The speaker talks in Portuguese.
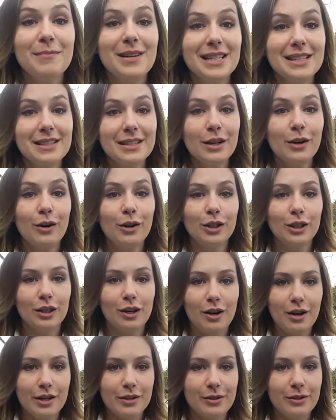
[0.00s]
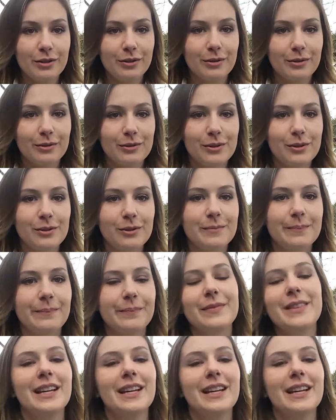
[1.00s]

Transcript: psicológicos,